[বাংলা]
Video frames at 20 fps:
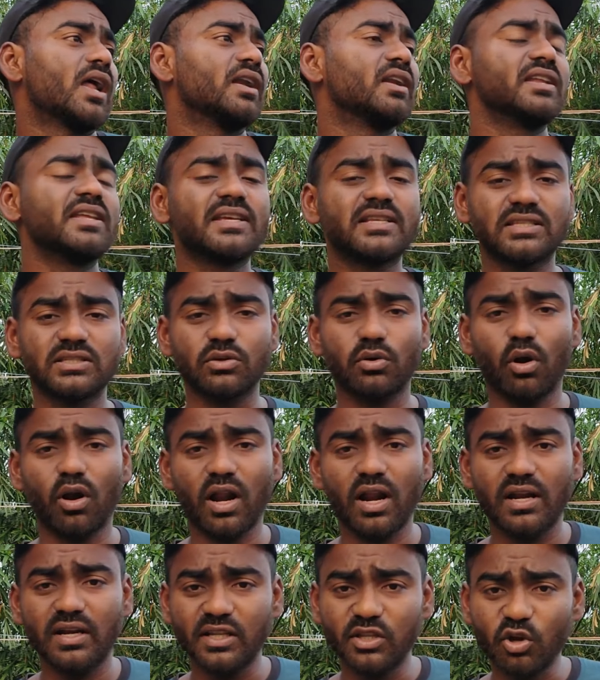লিক্স
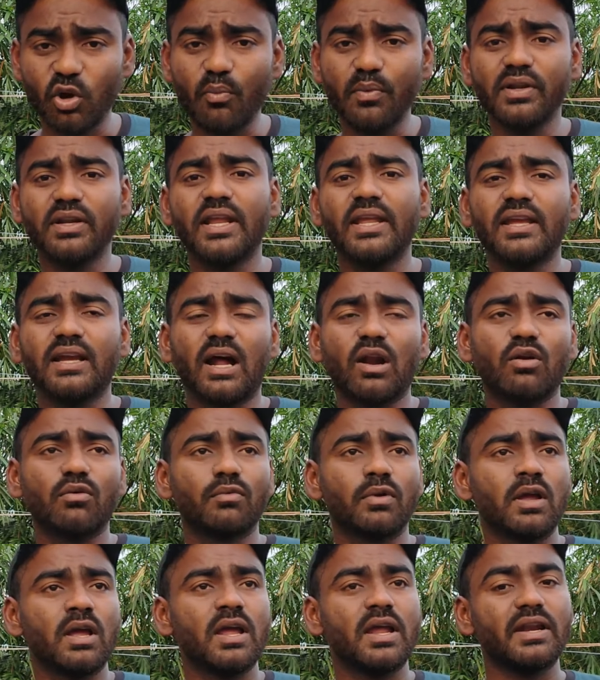করার নিয়মই নেই কারণ
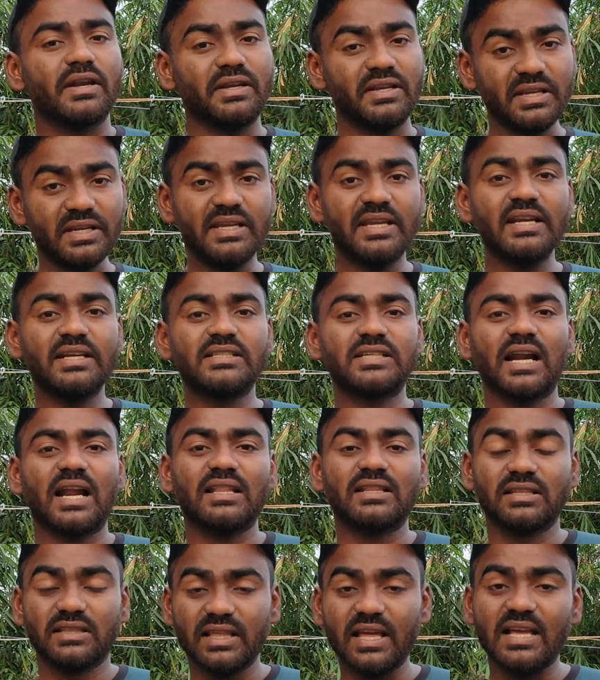টিকিট ছাড়া
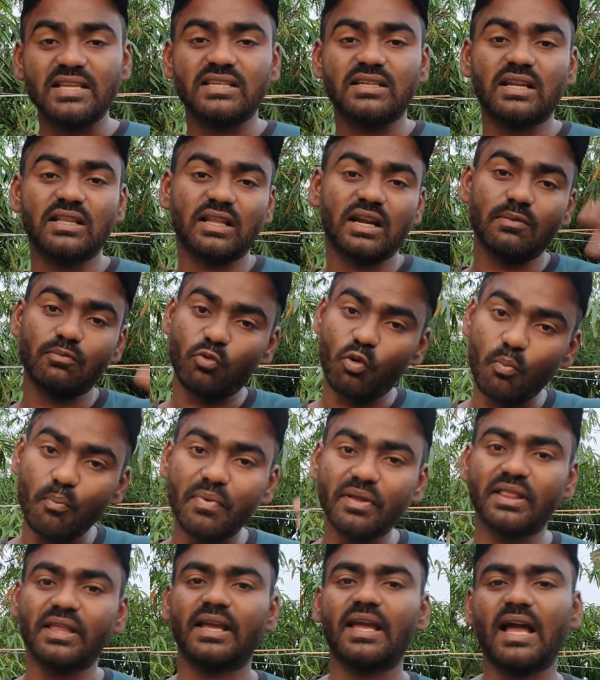দিতে আসে না তারা
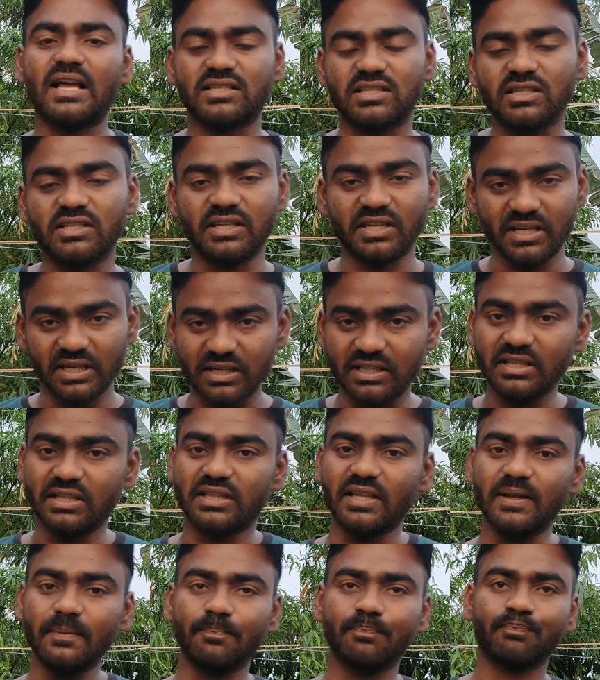বোম্বে থেকে আসে টিকিট
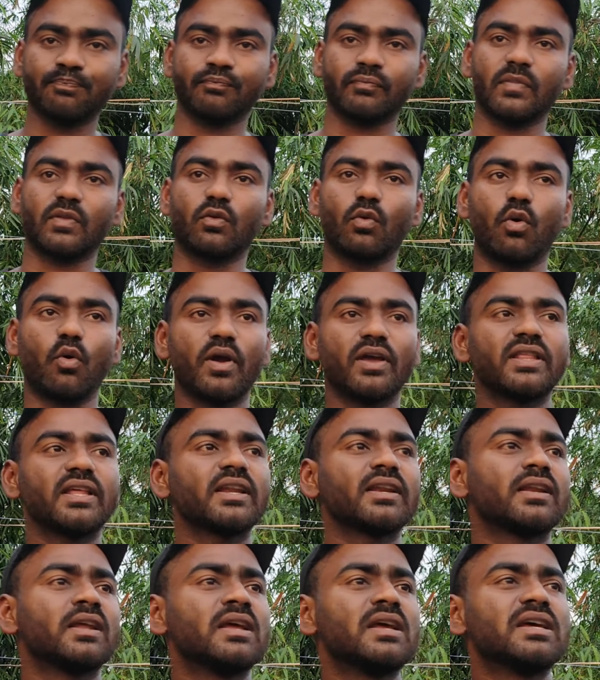দিতে তো
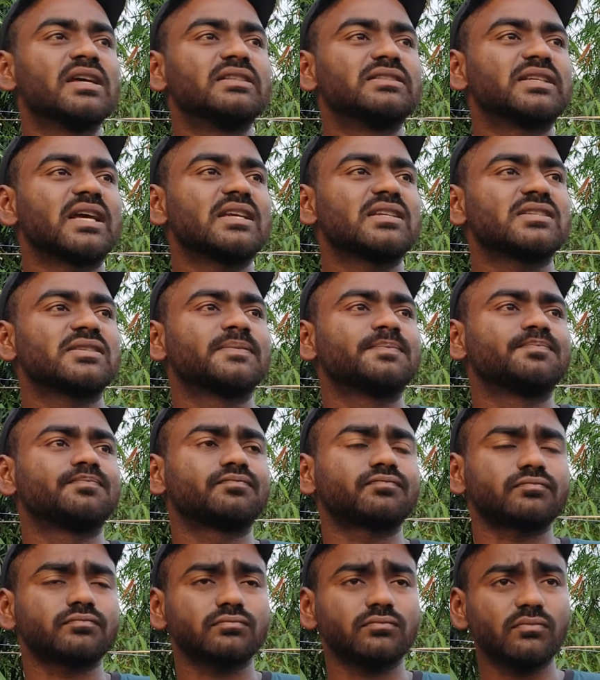এদের জাস্ট
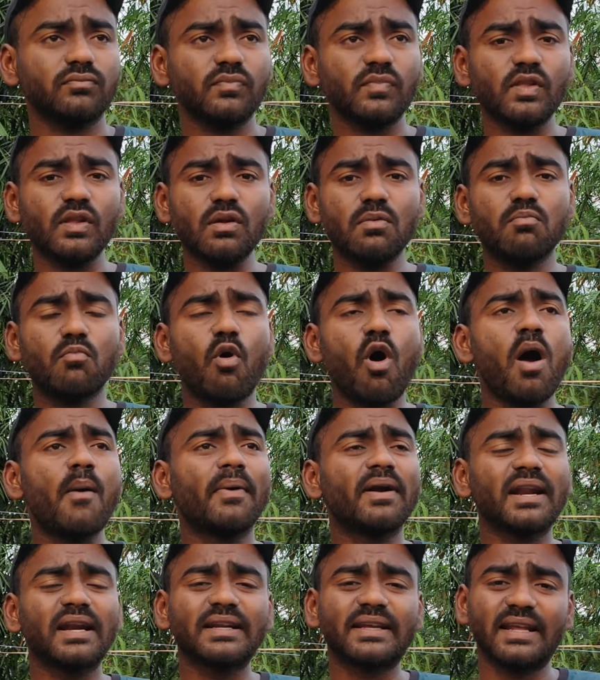
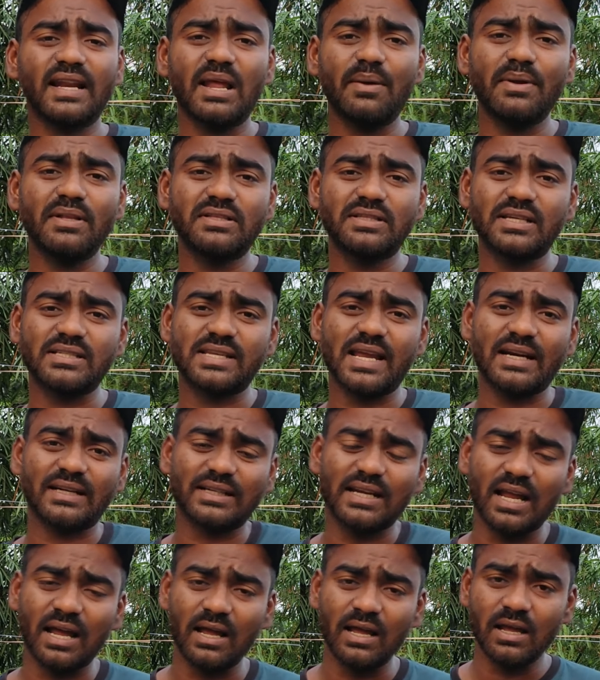মহামেডান ক্লাবের জাস্ট
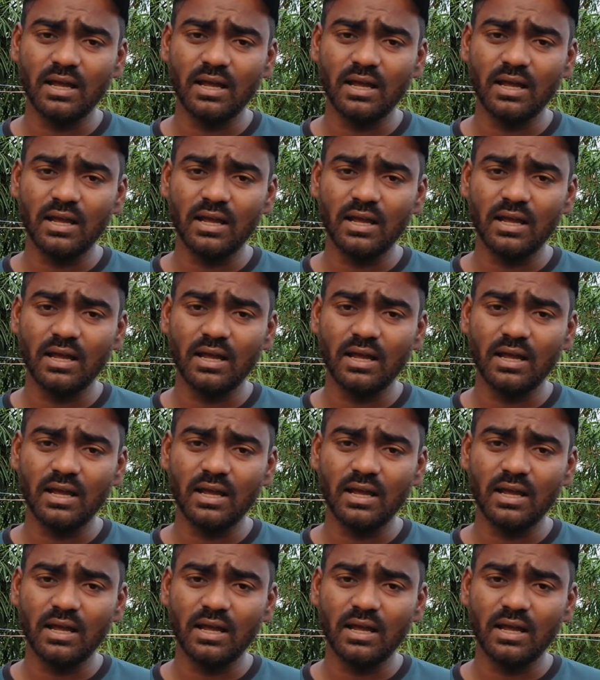একটা